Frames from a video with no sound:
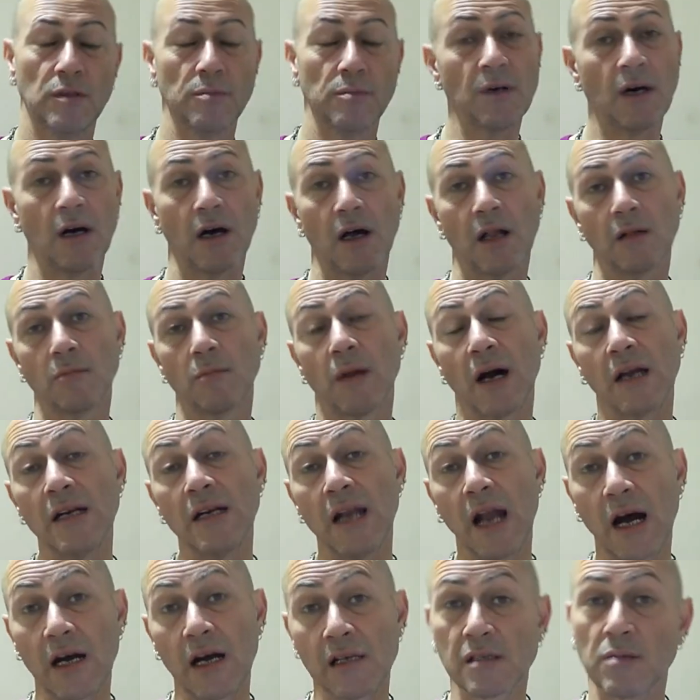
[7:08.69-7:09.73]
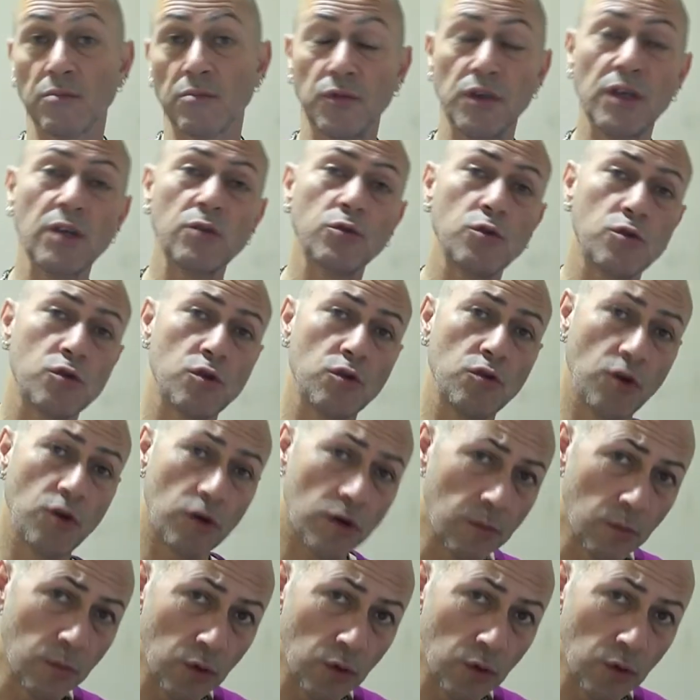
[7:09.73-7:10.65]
gibi alman lazım diye düşünüyorum.